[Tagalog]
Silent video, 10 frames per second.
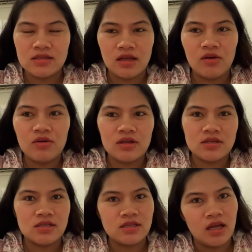isang oras,
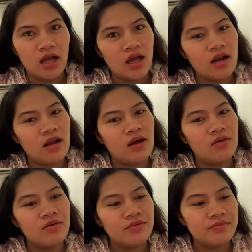isang
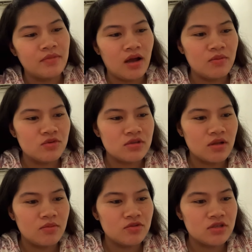araw,
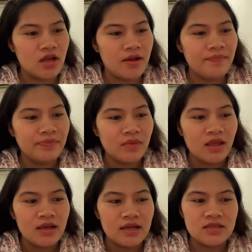makamusta mo siya.
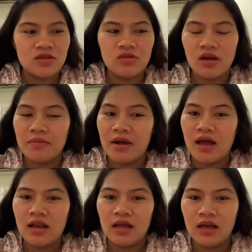Kasi yun ang
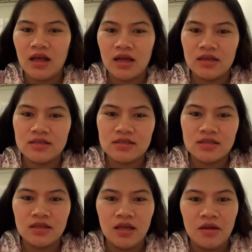mahalaga guys.
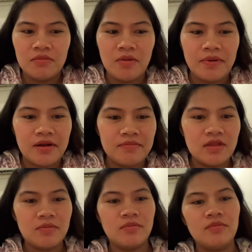
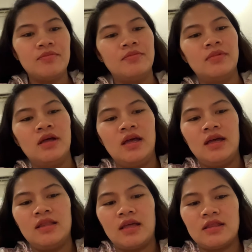Maparamdam
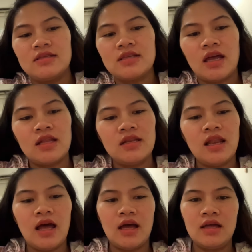natin sa
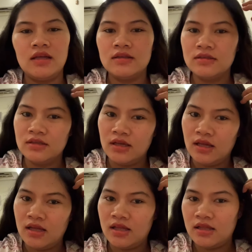kanila
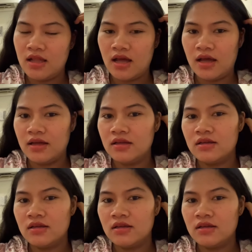na